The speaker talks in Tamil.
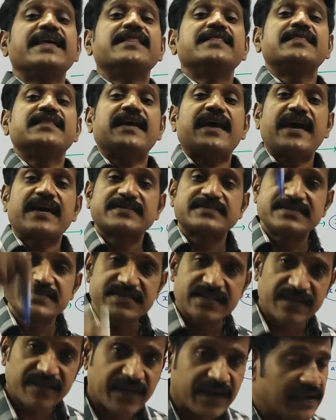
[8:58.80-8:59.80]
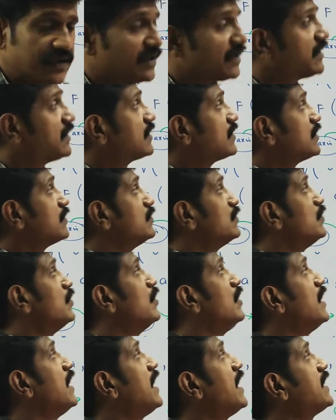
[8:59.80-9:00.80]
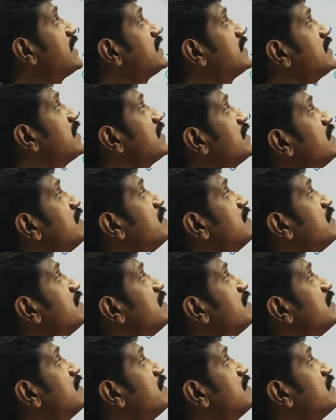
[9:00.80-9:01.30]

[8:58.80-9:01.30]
எந்த ஆக்சிஸை வெட்டுகிறதோ அதை தான்